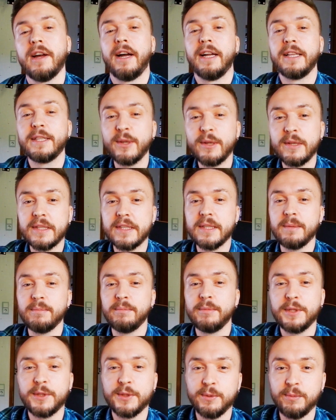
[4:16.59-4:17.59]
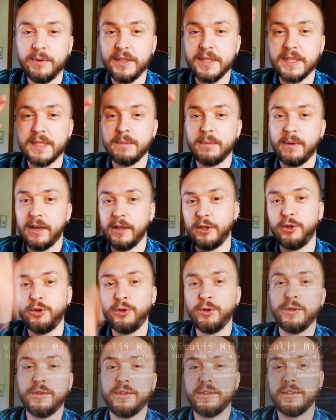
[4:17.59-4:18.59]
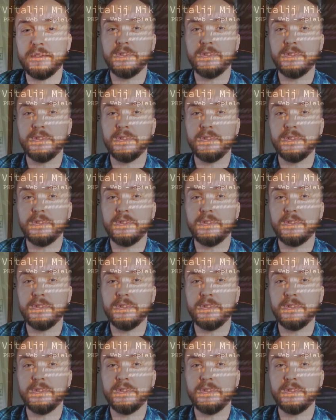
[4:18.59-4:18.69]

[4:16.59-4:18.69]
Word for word: Ansonsten bis zum nächsten Mal. Tschüss!